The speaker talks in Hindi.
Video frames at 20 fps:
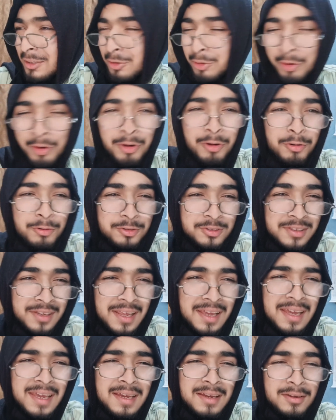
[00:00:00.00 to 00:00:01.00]
तो
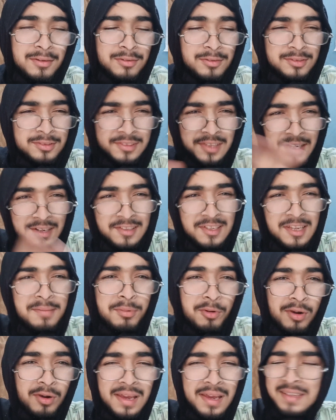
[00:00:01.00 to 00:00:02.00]
उसने सर से
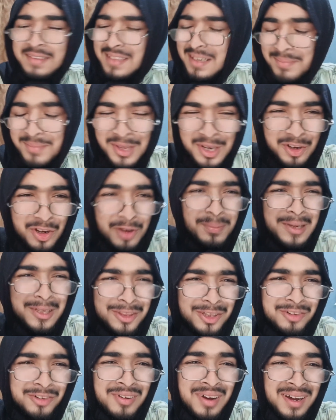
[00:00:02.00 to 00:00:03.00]
बोला कि सर मेरे को भेज
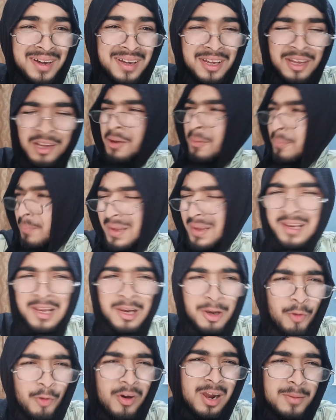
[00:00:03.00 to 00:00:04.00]
दो वहाँ मेरे लिए
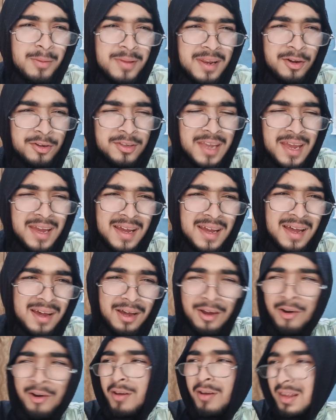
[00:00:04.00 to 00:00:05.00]
लोकल भी हो जाएगा
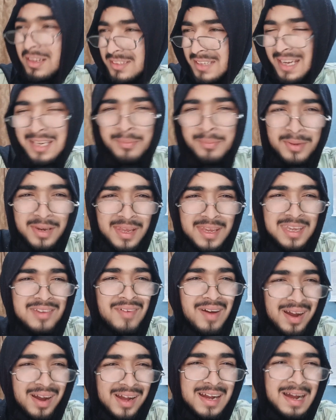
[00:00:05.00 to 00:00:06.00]
और आसानी भी रहेगी
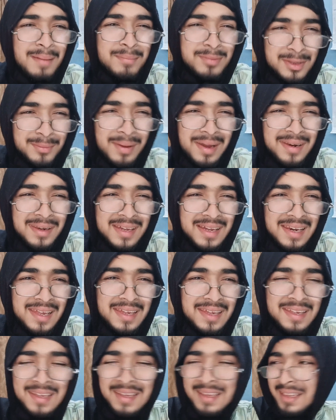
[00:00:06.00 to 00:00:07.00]
वहाँ का काम संभालने के
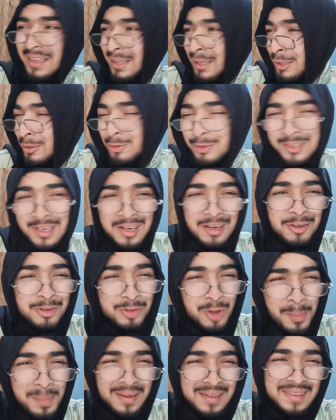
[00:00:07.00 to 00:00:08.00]
लिए तो सर ने
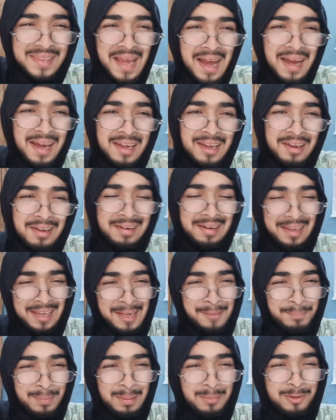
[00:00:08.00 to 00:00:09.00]
उसको भेज दिया
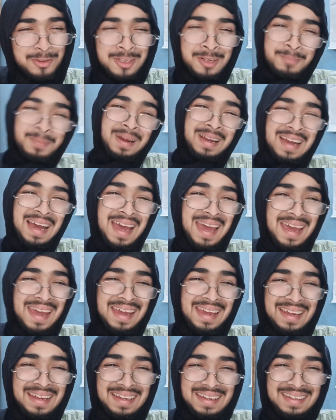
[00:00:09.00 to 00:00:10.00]
लेकिन प्रमोशन पक्का है
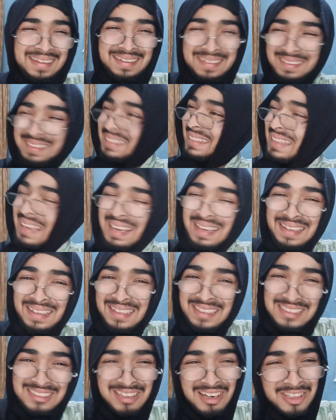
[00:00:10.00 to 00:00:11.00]

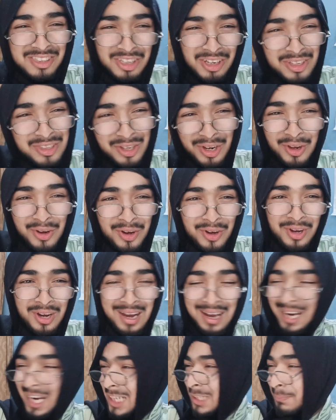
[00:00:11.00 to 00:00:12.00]
चलो चलो चलो
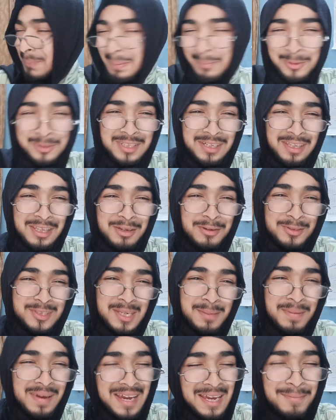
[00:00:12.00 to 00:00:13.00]
आज प्रमोशन की
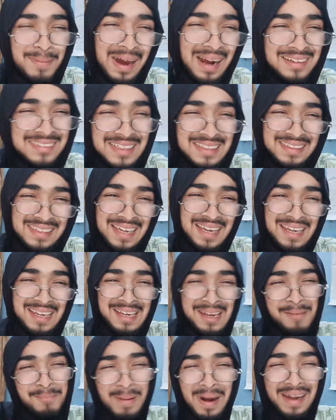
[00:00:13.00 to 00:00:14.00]
खुशी में कहीं बाहर चलते हैं
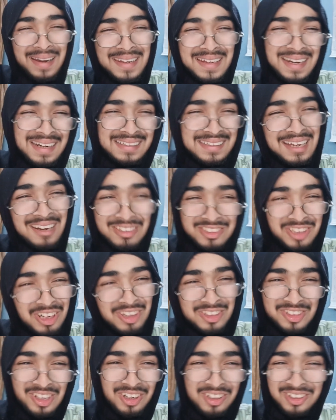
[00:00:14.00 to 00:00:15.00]
पार्टी करते हैं
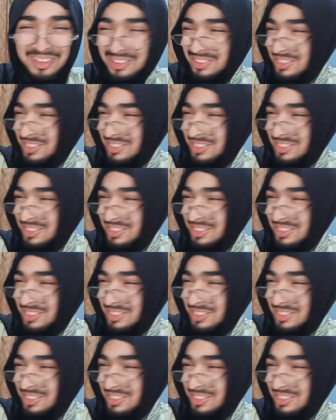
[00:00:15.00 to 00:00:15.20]
चलो चलो